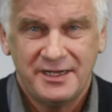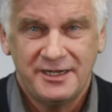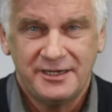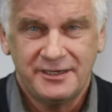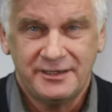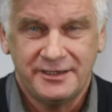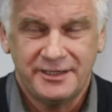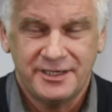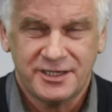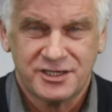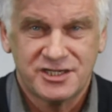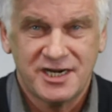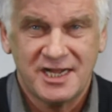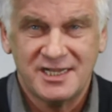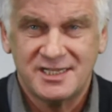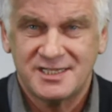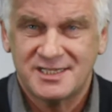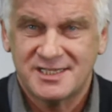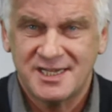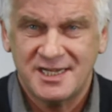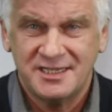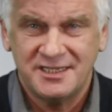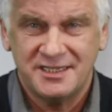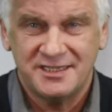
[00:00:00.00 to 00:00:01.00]
держать
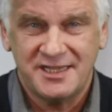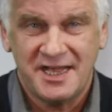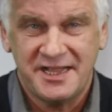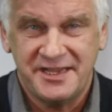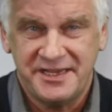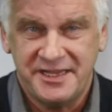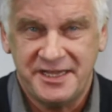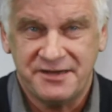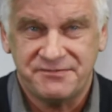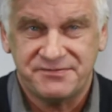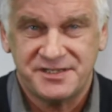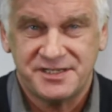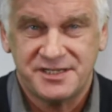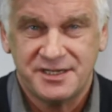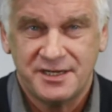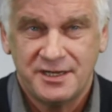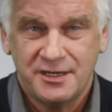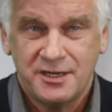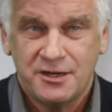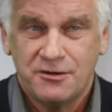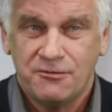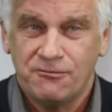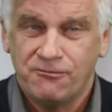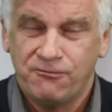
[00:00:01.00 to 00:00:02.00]
цены на нефть
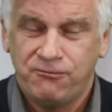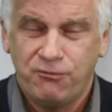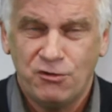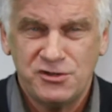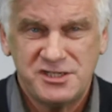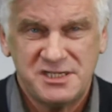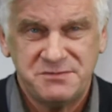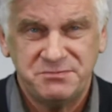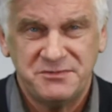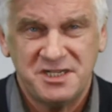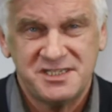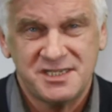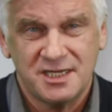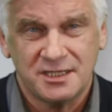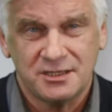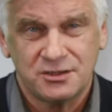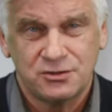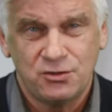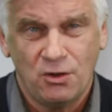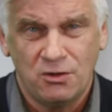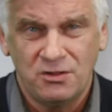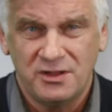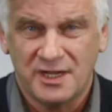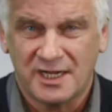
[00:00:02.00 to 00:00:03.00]
в 80
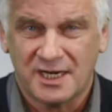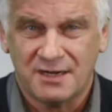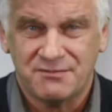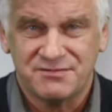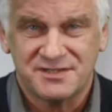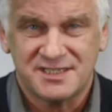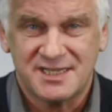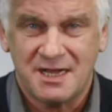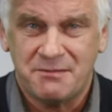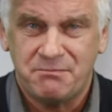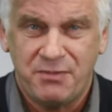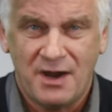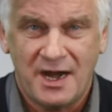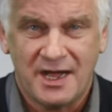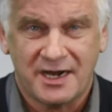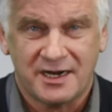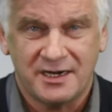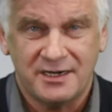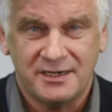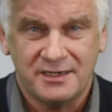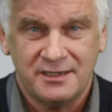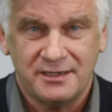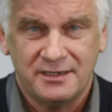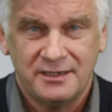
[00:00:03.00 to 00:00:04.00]
долларов за
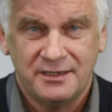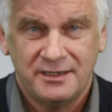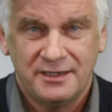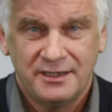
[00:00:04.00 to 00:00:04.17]
баррель.